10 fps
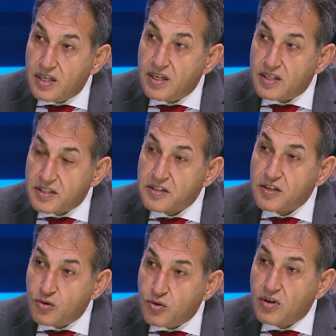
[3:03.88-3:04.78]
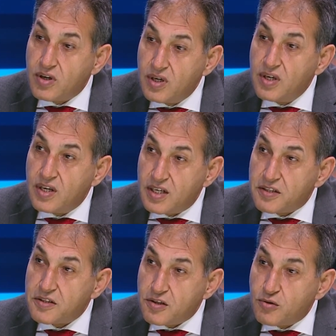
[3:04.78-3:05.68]
التصدع
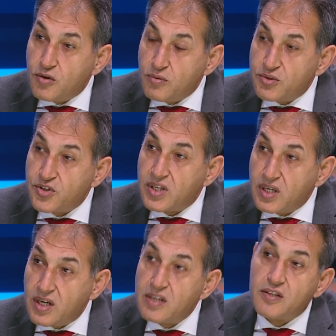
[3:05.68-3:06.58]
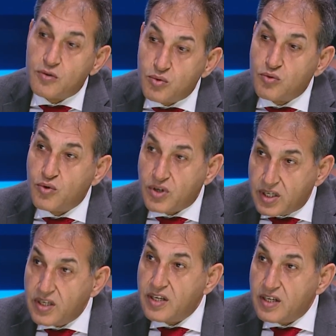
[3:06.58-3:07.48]
التصدع بشكل اكثر وضوح
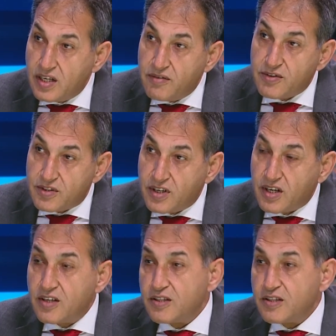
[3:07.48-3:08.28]
خلال الفتره طيب القادمه.